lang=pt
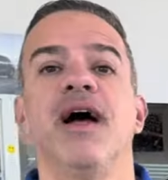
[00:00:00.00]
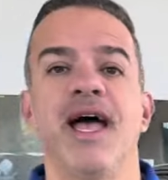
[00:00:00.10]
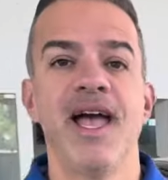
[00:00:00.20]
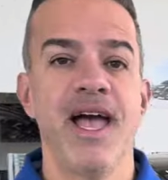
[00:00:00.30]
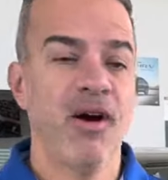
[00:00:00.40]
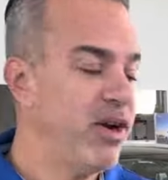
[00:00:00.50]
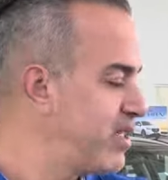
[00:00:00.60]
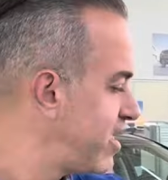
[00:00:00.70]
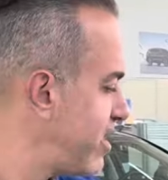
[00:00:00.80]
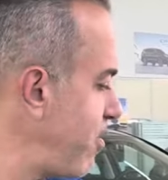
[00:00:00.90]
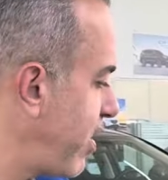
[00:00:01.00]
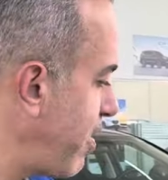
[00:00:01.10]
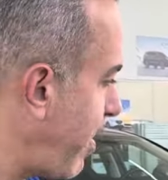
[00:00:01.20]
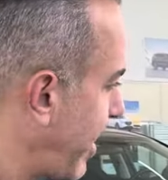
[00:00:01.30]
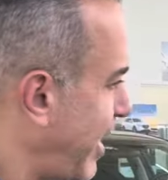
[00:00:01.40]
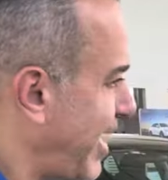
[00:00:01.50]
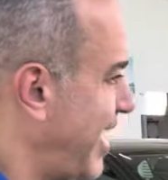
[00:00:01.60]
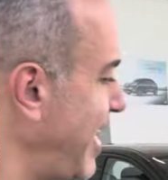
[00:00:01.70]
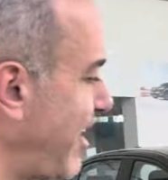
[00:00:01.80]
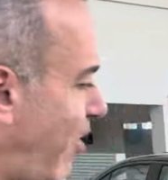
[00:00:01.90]
É, olha esse Civic, que máquina
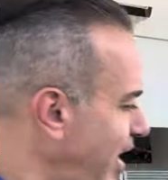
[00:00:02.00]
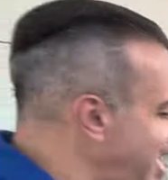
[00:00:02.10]
Type aqui. R.